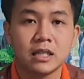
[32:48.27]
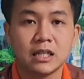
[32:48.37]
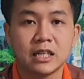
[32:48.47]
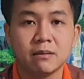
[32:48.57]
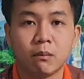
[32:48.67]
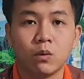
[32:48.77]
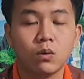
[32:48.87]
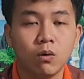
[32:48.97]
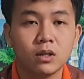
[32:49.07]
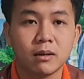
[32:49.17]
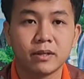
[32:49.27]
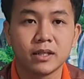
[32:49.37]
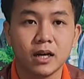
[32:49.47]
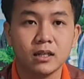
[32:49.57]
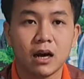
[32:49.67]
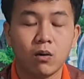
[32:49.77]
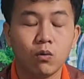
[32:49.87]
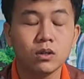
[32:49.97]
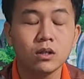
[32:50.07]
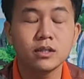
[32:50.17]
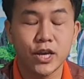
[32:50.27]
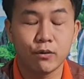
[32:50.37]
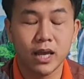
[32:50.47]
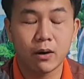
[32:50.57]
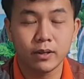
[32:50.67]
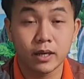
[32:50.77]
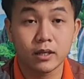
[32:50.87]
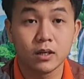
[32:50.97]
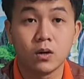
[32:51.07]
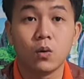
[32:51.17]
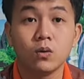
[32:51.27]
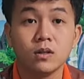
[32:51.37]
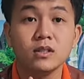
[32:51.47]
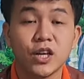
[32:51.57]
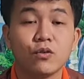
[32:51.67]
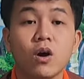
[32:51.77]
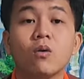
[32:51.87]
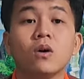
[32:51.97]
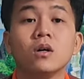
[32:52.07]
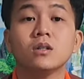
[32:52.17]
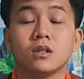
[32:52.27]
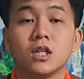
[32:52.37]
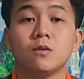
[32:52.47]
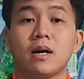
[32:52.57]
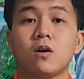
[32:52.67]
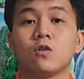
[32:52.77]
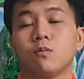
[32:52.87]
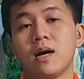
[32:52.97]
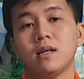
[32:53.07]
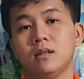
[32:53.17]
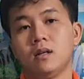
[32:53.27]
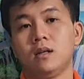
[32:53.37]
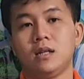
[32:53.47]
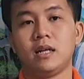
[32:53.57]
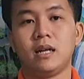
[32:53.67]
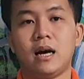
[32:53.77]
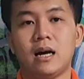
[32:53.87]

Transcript: Thuốc này đó thì khi mà mình uống thuốc thì mình nhớ là uống nước nhiều nha quý vị, uống nước nhiều vô. Thường thường bà con cô bác đó